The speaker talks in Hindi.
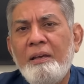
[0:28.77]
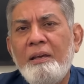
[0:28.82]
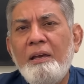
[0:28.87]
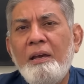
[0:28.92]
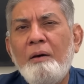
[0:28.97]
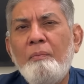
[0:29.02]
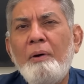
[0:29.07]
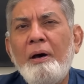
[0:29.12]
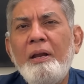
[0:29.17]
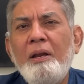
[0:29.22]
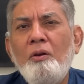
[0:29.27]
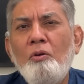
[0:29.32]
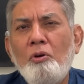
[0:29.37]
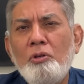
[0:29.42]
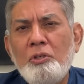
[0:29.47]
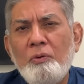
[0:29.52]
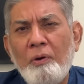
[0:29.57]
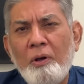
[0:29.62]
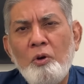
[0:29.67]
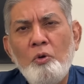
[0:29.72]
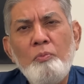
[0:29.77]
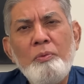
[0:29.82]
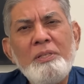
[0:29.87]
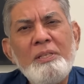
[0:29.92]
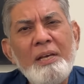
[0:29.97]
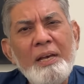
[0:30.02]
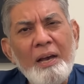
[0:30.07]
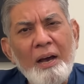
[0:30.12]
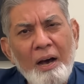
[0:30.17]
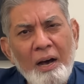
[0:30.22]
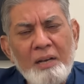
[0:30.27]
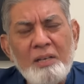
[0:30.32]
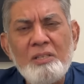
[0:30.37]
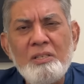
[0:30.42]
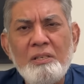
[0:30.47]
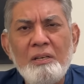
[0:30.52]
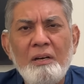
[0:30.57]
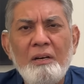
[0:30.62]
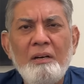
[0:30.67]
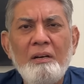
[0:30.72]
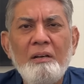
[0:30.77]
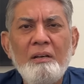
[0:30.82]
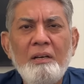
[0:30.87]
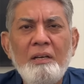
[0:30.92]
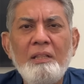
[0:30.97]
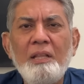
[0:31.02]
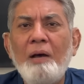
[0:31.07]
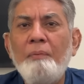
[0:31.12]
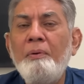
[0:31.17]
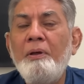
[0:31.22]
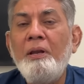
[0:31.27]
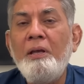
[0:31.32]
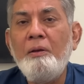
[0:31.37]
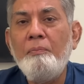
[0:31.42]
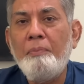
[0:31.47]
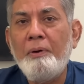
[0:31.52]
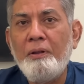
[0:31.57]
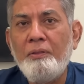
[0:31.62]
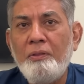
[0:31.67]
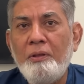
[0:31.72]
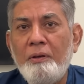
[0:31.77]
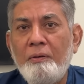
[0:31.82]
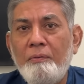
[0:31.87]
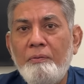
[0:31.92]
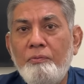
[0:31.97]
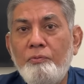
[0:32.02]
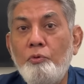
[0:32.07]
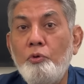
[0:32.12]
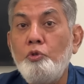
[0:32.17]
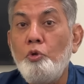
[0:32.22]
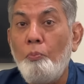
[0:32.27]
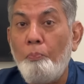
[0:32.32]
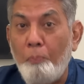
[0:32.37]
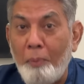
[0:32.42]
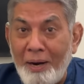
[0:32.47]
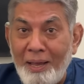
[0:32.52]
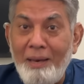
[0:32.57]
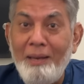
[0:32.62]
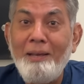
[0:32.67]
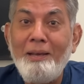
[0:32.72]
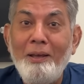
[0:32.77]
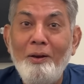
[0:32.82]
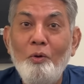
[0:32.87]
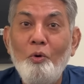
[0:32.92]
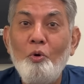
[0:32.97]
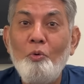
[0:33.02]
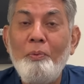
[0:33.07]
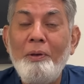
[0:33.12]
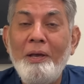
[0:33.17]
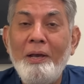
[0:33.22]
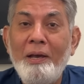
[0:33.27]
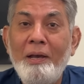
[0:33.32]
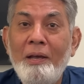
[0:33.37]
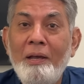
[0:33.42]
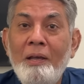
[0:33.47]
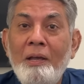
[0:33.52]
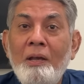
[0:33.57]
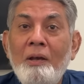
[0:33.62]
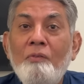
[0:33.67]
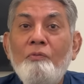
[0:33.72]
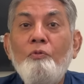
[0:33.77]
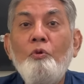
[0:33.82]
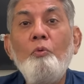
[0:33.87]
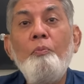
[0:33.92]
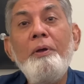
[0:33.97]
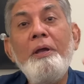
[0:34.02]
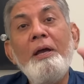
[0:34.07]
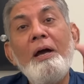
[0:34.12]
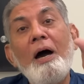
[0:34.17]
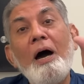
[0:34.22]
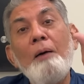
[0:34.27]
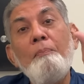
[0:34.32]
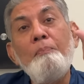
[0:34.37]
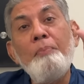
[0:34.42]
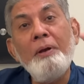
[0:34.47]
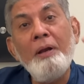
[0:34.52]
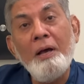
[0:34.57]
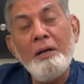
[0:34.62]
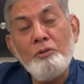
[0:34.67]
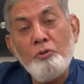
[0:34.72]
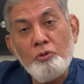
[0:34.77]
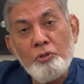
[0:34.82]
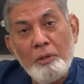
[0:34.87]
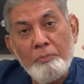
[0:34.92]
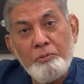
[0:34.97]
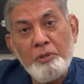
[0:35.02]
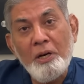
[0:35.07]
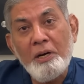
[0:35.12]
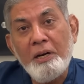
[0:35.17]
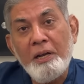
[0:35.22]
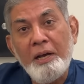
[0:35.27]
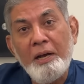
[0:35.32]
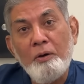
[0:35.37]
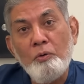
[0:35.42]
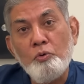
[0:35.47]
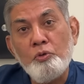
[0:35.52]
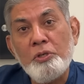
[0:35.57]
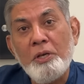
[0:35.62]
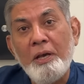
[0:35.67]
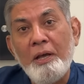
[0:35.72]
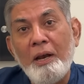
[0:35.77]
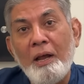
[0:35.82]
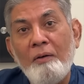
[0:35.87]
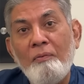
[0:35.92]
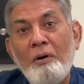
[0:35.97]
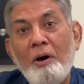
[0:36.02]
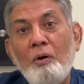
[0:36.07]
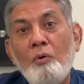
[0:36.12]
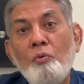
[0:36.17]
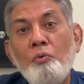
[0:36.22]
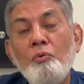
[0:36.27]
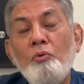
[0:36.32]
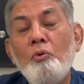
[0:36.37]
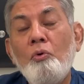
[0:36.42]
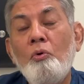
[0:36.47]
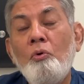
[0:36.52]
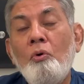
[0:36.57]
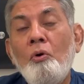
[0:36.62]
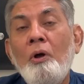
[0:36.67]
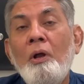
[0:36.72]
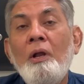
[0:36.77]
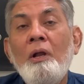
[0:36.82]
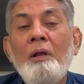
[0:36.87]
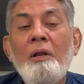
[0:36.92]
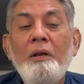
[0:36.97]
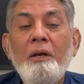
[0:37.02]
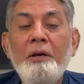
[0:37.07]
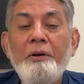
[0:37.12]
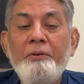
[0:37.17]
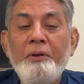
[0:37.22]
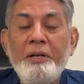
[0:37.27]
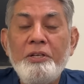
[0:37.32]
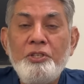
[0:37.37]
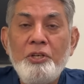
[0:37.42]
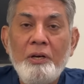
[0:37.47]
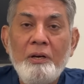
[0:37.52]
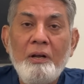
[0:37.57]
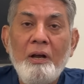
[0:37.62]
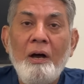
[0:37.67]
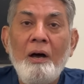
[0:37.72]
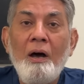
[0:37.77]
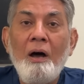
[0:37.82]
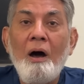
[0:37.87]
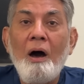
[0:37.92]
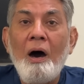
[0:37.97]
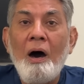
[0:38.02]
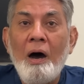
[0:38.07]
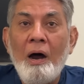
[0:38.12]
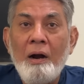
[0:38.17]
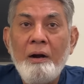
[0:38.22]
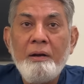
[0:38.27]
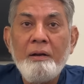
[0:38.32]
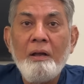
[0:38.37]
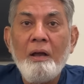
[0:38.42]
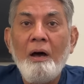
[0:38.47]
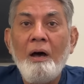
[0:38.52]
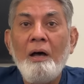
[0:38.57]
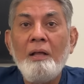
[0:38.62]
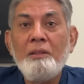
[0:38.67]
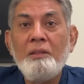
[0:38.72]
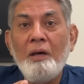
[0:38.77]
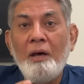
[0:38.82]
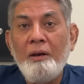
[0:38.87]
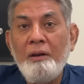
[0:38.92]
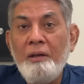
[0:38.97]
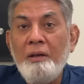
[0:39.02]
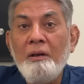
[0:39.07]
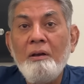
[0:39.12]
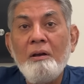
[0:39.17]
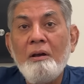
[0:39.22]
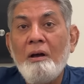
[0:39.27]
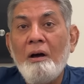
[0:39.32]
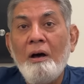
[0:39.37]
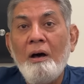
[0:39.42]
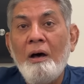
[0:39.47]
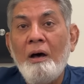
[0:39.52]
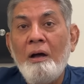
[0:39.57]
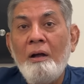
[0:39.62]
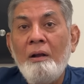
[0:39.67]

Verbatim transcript: कि हमारे नौजवानों में से अक्सर किताबें नहीं पढ़ते वो जो पढ़े लिखे लोग भी हैं वो भी अपना जो सब्जेक्ट है उसके अलावा उनको लिटरेचर का आर्ट का तारीख का